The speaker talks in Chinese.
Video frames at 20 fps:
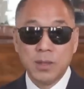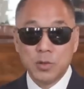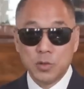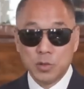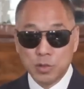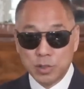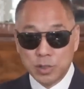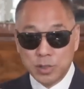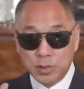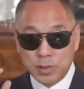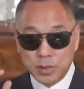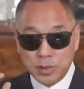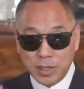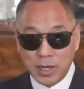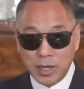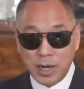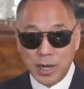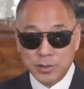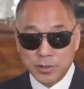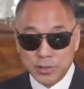就是
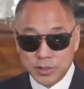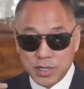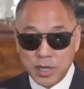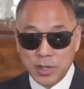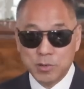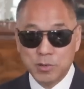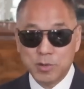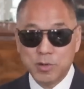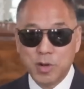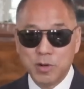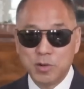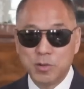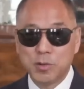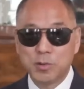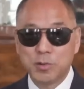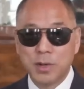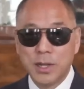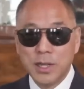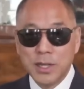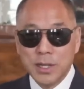而且战友告诉我
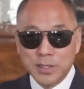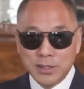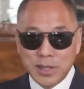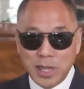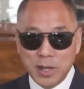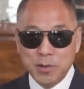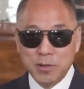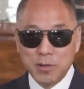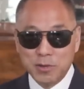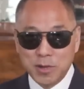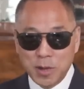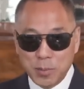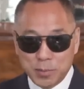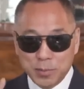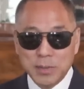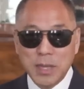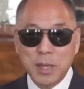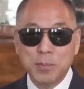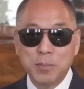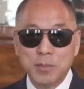说，戴永革
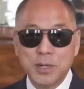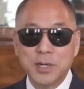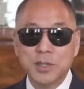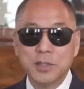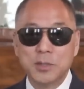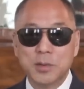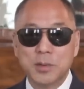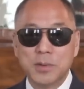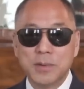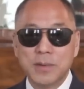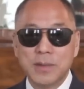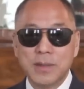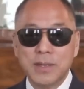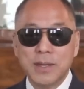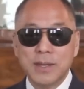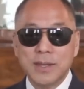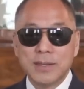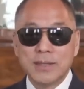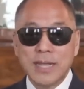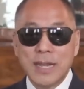不但不喝酒，
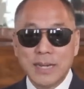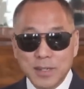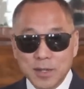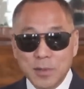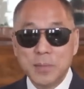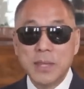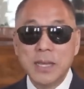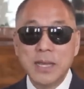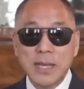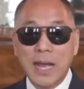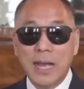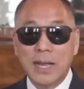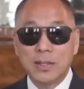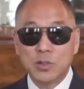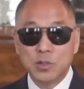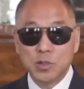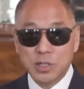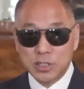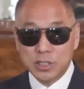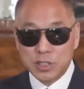他是敏
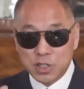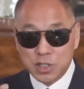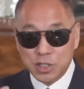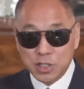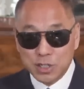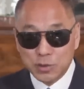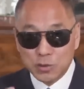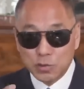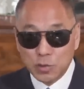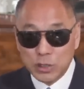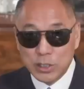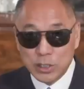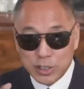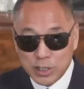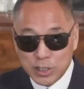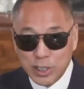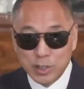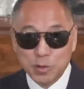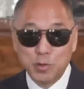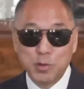感，就是吃个醉
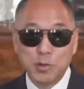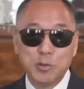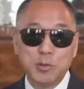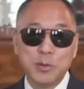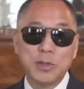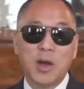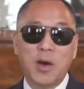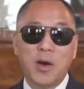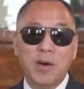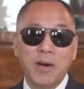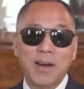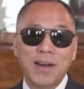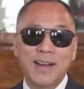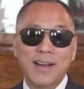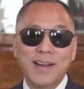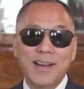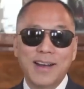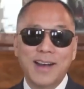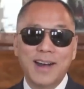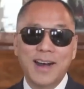蟹都会晕倒，
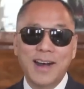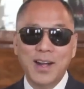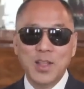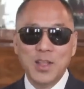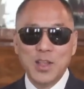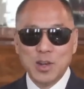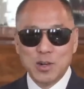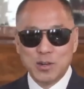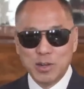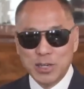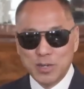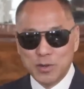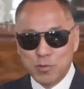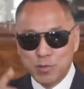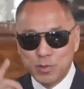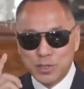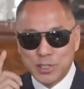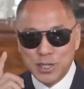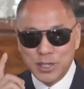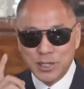啊、所以
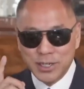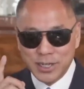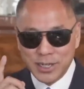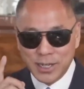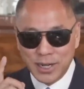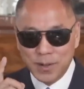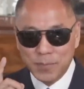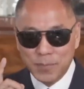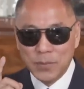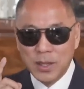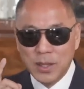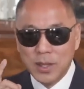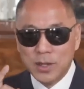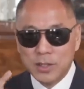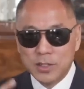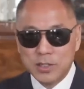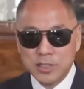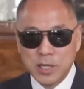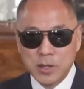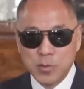吴征这个。
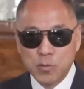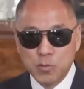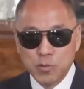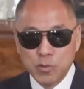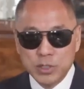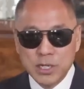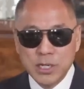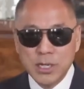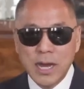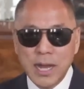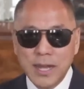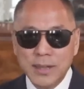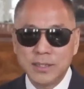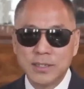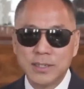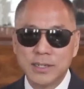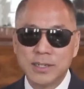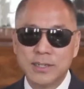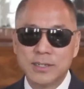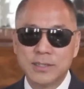审吴征案
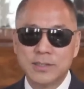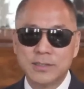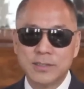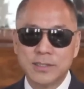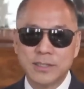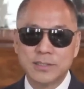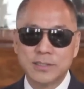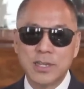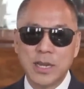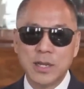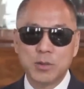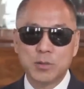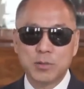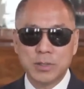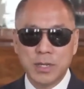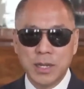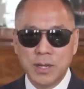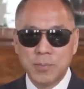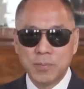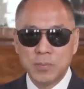的这个这个战友
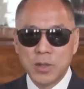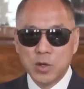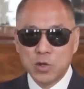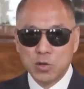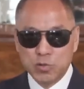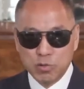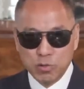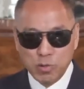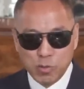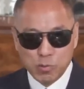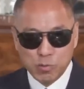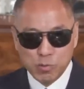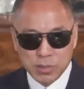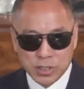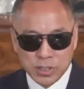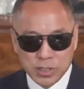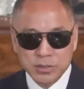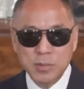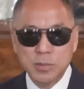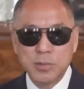呢，说吴
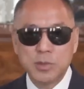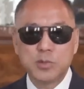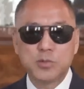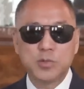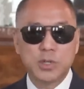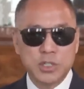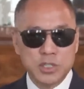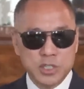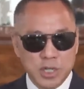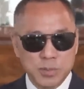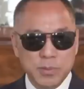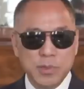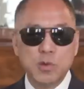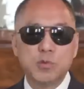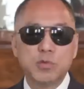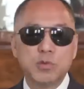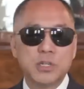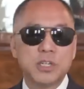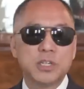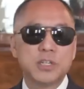征这么说，证明
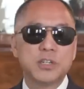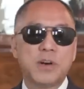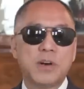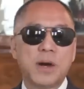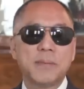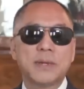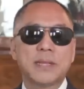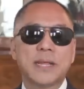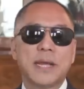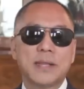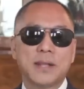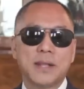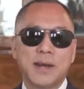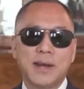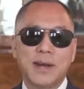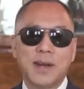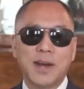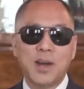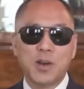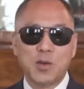吴征是王八蛋的
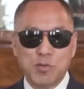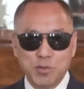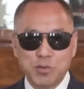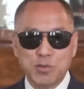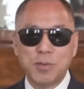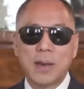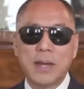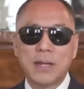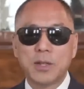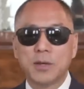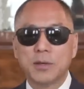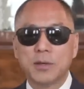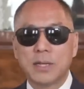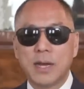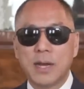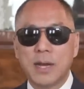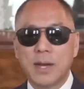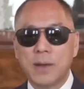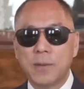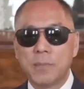啊，胡说八道的
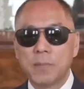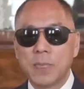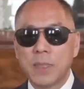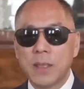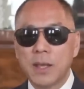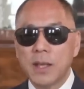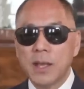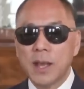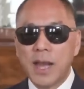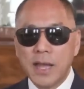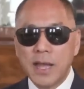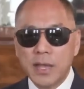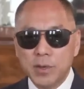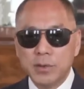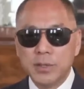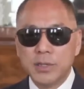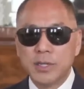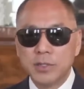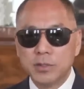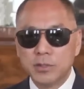啊。还
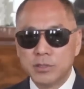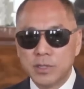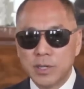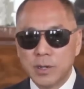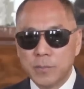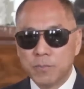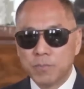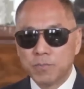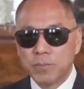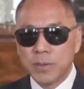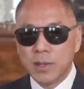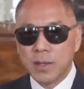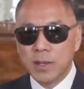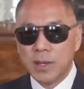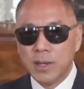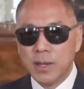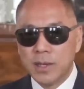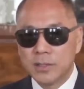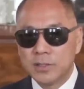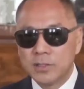有一个就是，
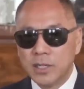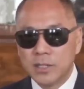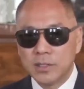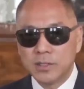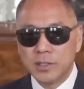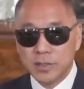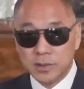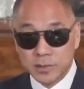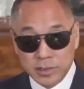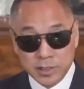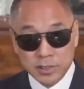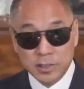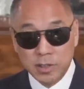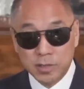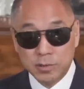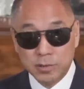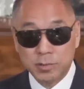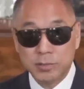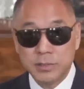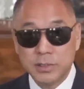呃，这个是这是
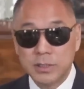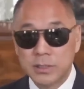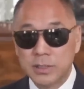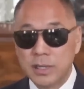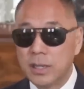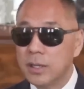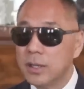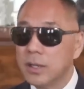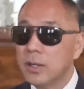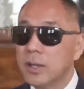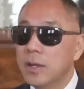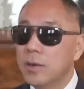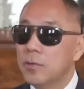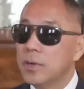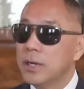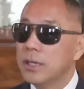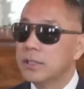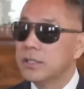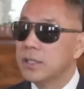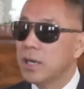要澄清的。
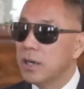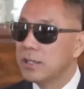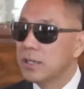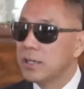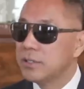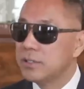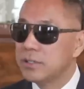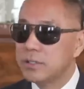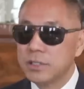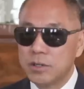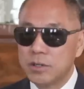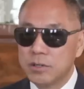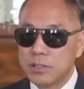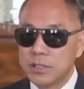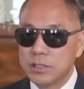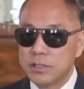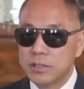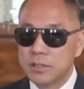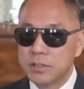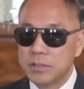我看第二件事情要
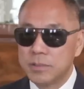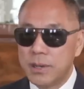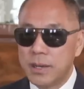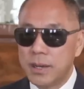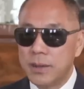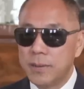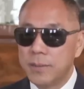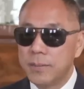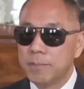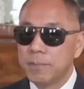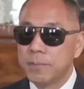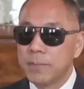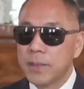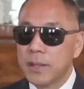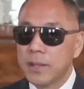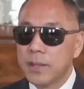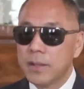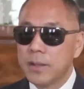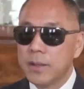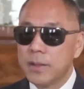澄清什么？
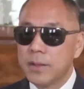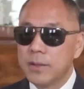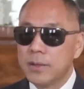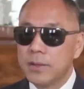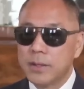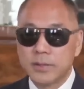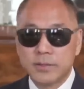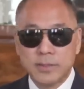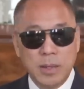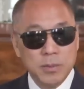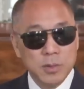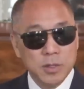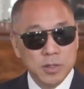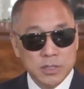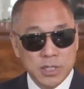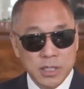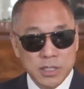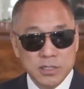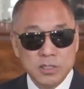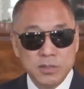呃，咱们要
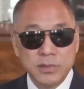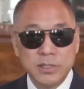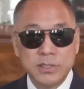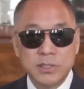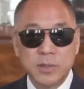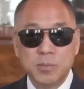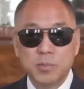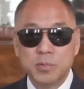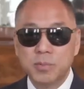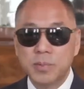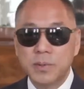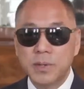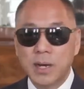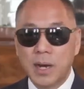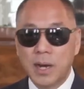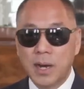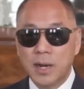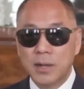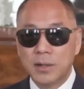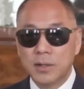坚持微针不破
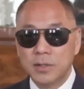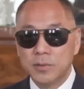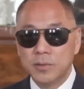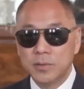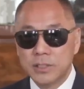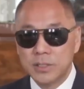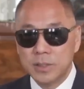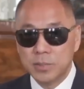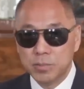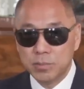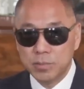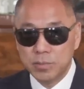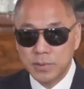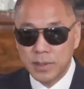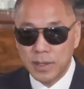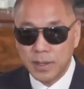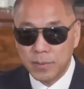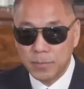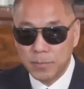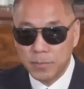啊，微针不破。